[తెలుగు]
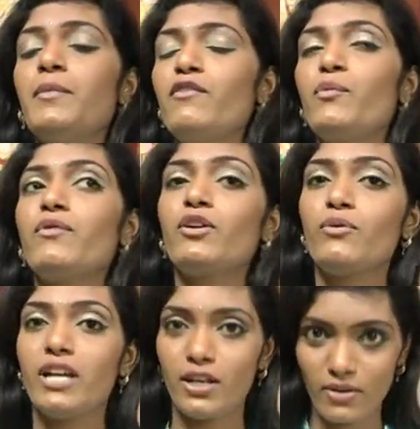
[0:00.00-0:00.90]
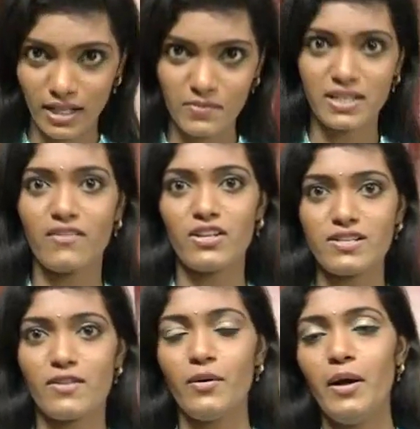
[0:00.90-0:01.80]
మనం ఇప్పటివరకు ఎన్నో ఐటమ్స్ కవర్
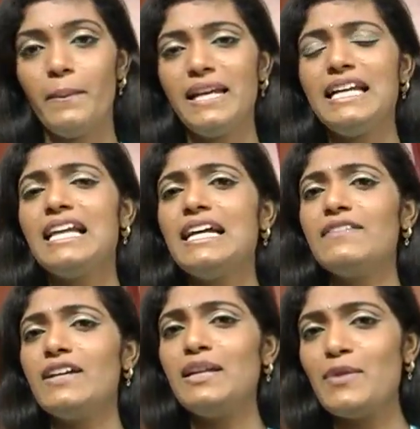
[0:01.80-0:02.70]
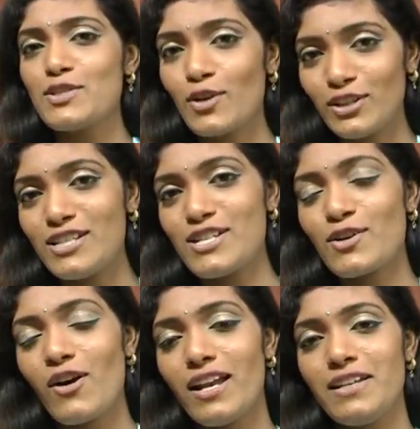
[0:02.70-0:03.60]
చేసాం మరి ఇలాంటివన్నీ మీ సొంతం
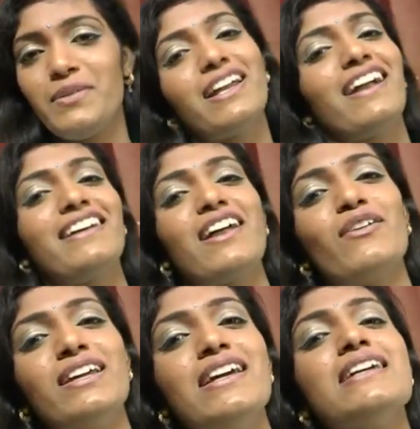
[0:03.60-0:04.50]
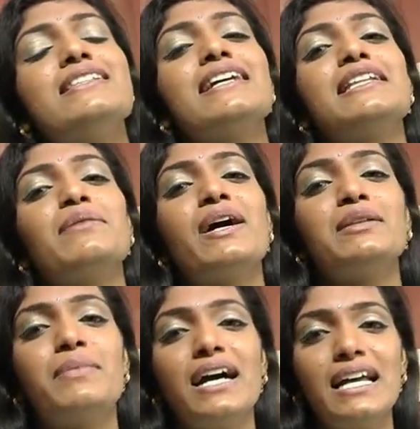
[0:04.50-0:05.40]
చేసుకోవాలంటే మీరు ఎక్కడికి రావాలి
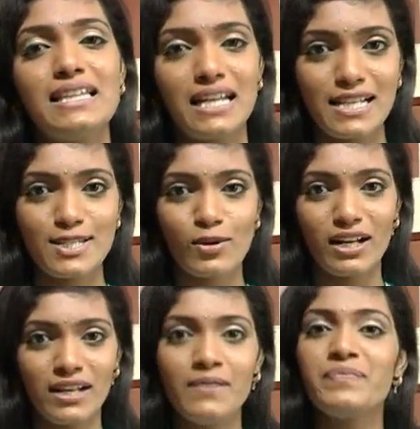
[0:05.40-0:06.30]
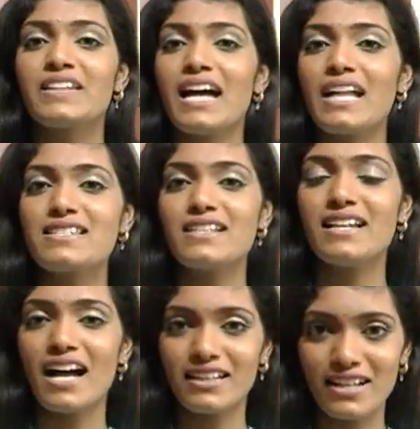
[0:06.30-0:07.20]
సికింద్రాబాద్ మహేంద్ర హిల్స్లో ఉన్న
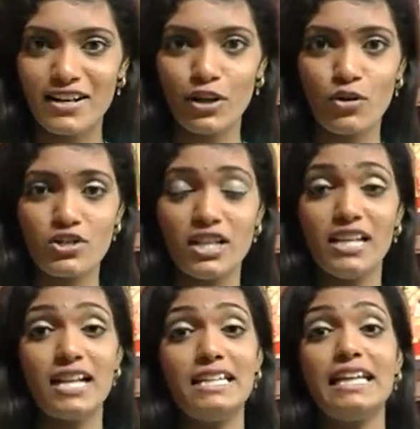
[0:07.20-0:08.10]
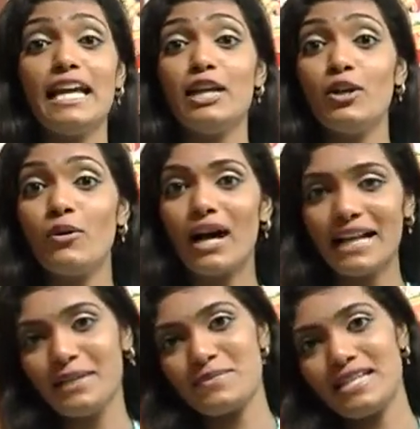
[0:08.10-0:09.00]
గాన్సన్ ఆర్ట్ గ్యాలరీకి వచ్చి ఇలాంటి ఎన్నో
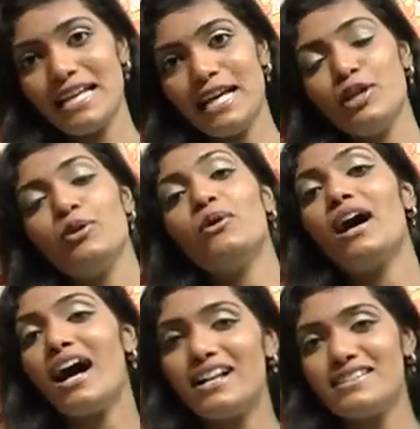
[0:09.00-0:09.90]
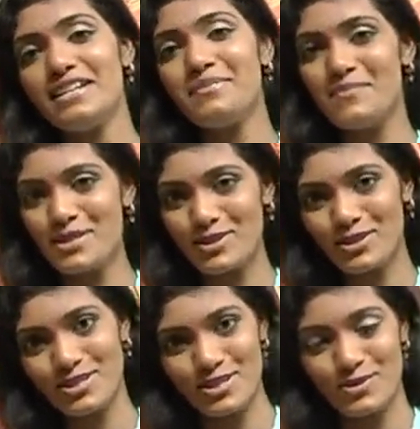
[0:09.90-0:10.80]
ఐటమ్స్ని ఎన్నో ఆర్ట్స్ని మీ
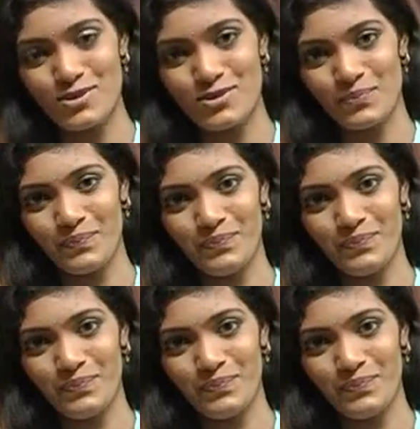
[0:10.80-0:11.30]
సొంతం చేసుకోవచ్చు